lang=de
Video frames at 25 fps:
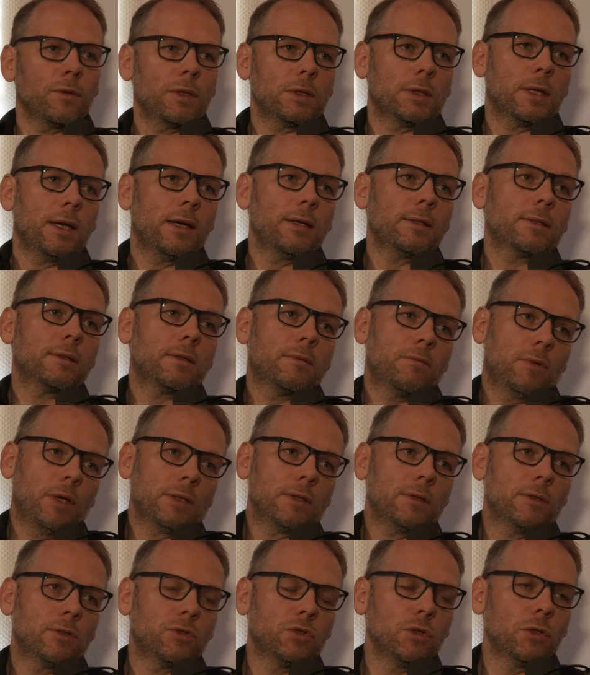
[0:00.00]
Das heißt, das
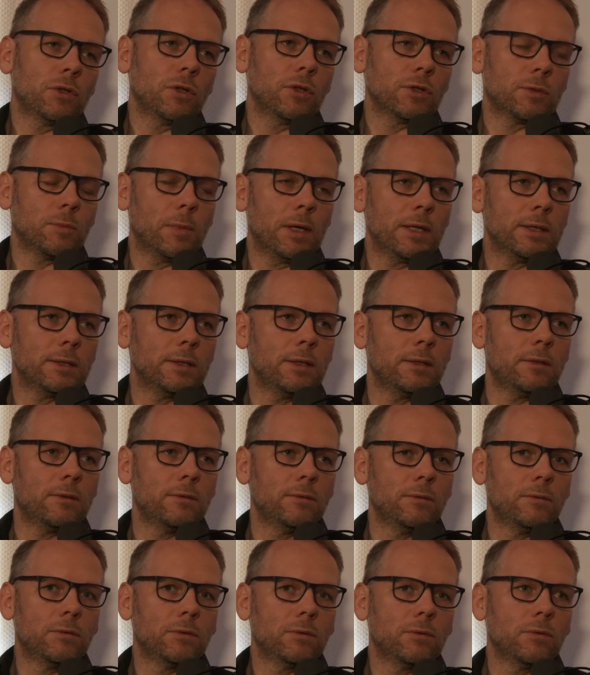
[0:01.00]
ist schon aus meiner Sicht
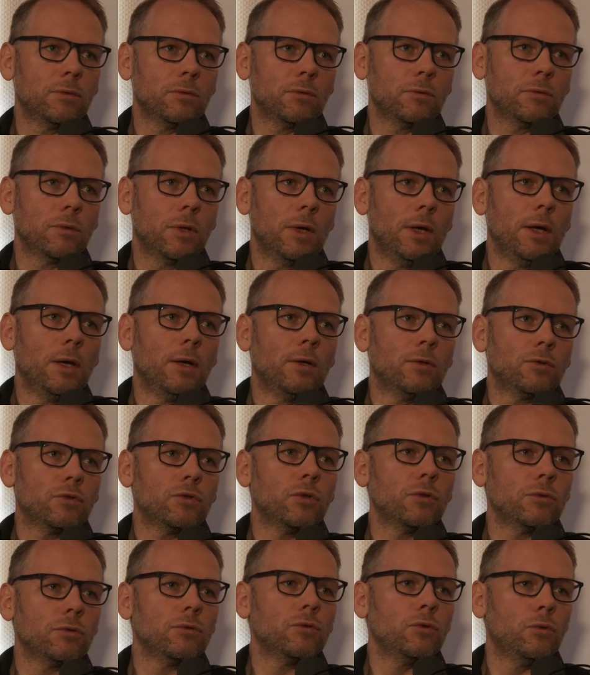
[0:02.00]
ein,
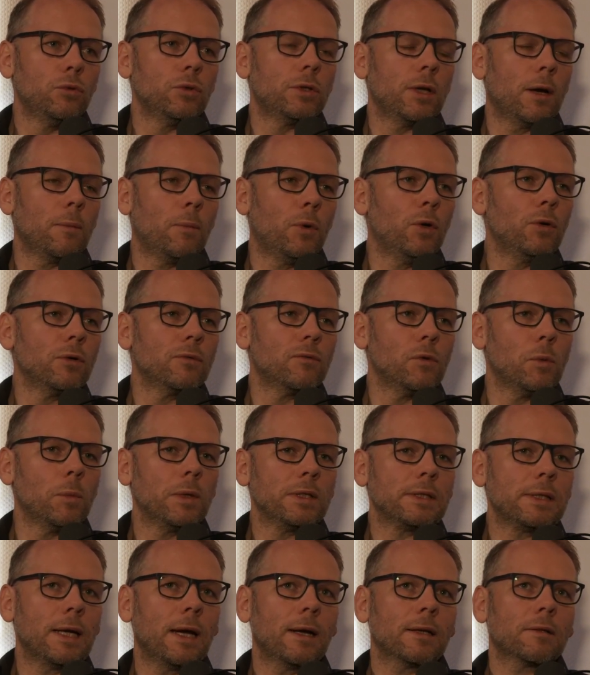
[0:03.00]
schon ein guter Punkt, wo
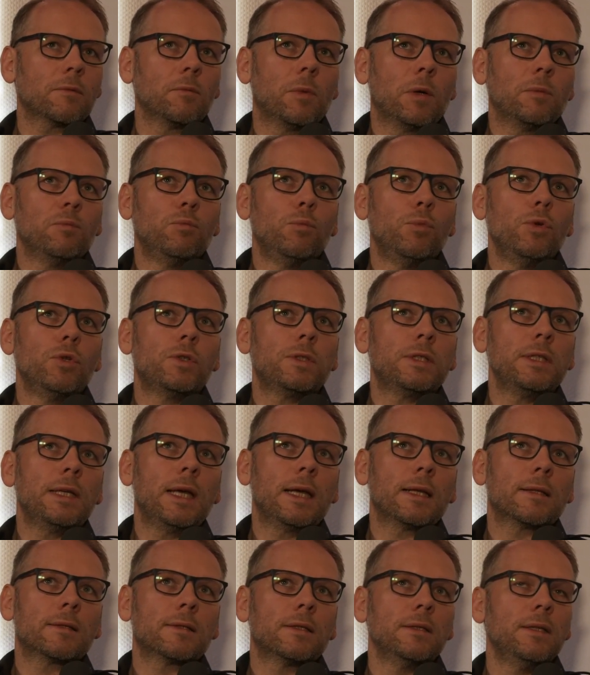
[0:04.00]
man sagt, man müsste
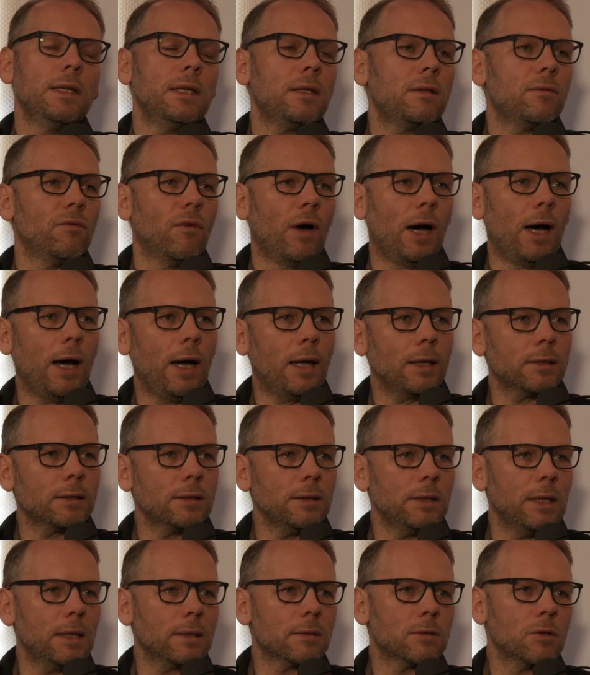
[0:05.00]
jetzt nicht warten,
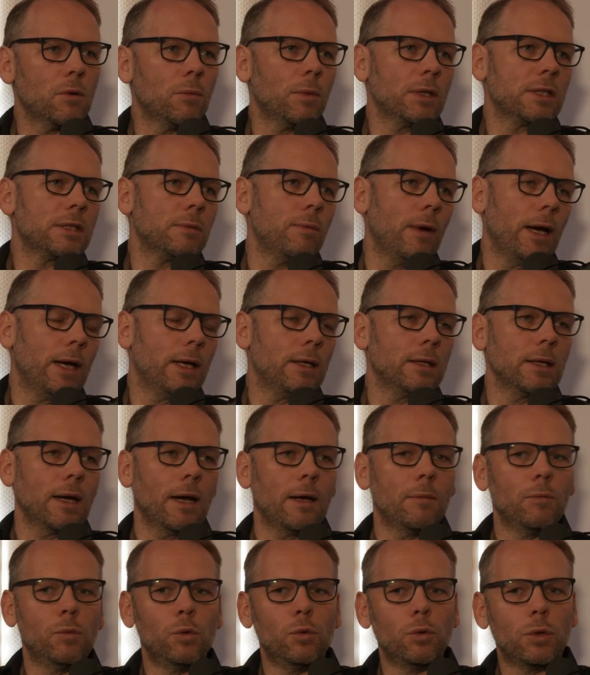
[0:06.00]
jetzt nochmal zwei,
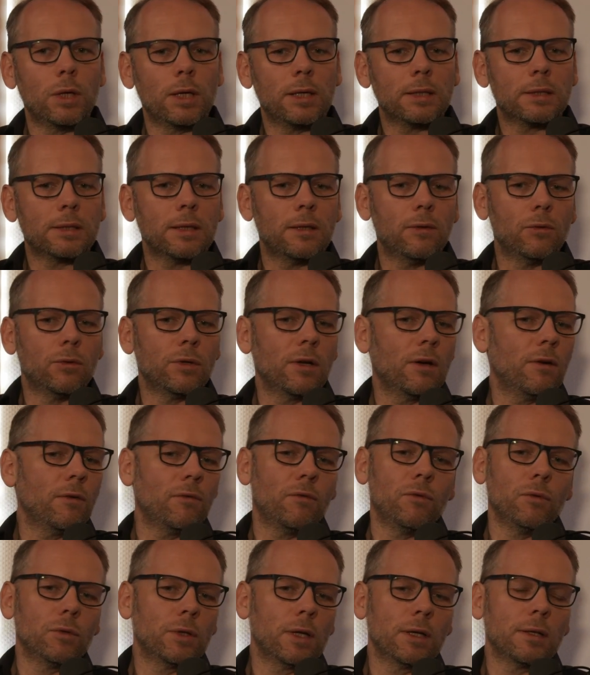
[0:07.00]
drei Monate oder,
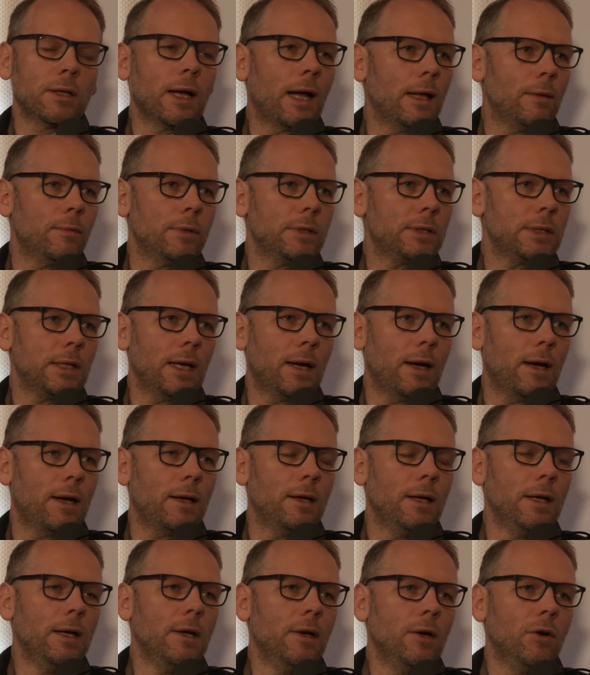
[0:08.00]
oder ein halbes Jahr,
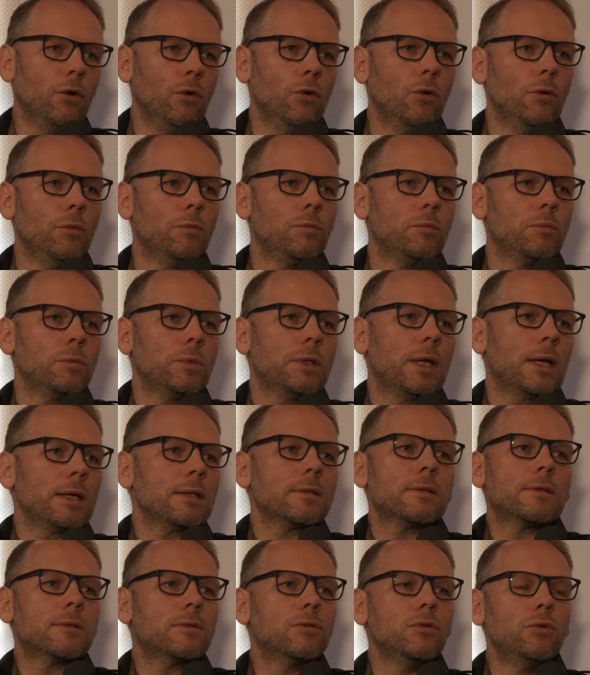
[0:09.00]
um
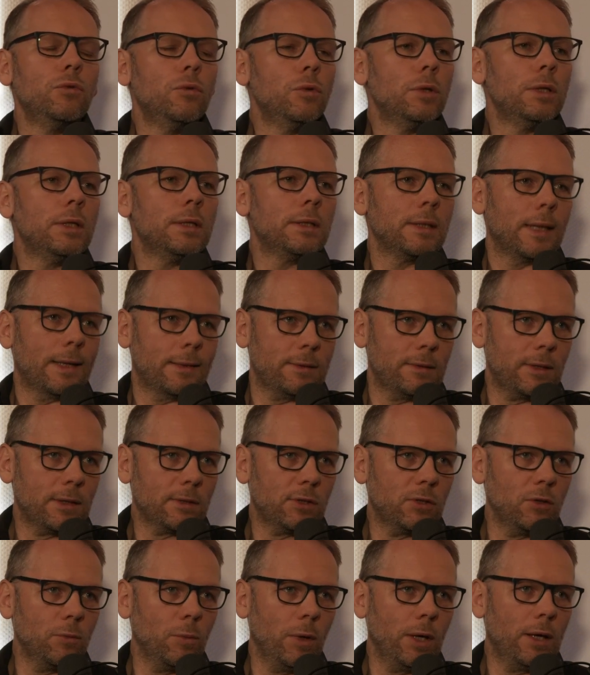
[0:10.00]
das Tool in
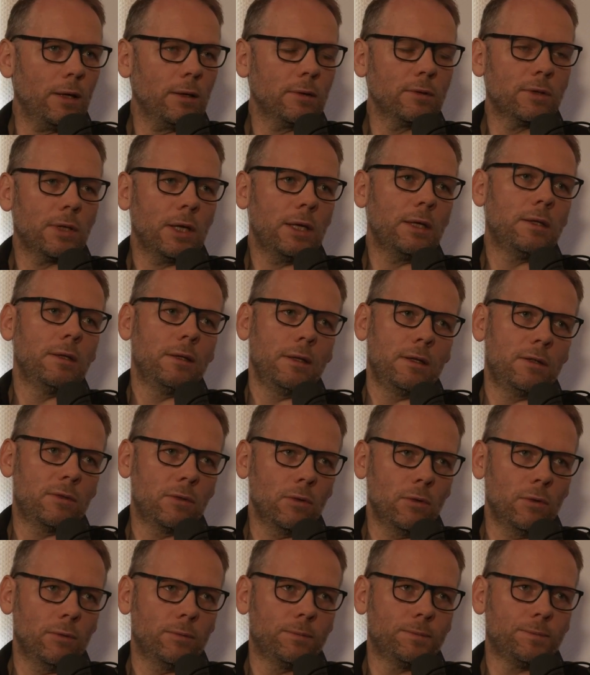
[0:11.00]
Einsatz zu bringen. Sehe ich nicht
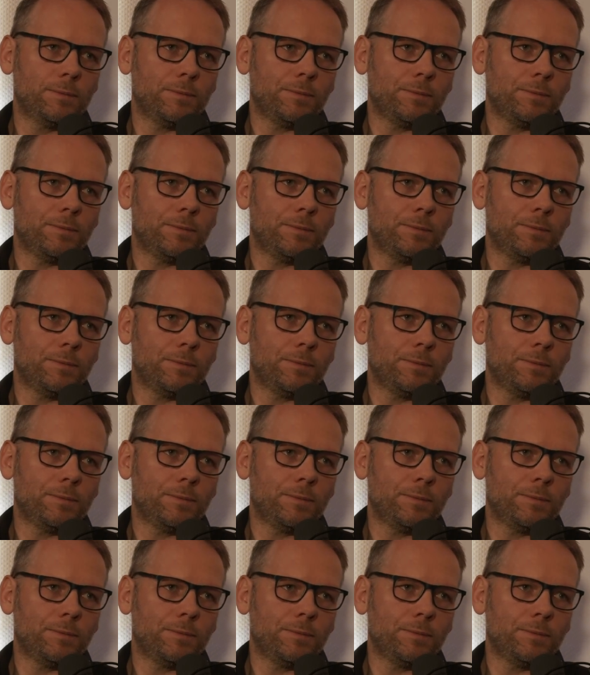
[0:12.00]
so.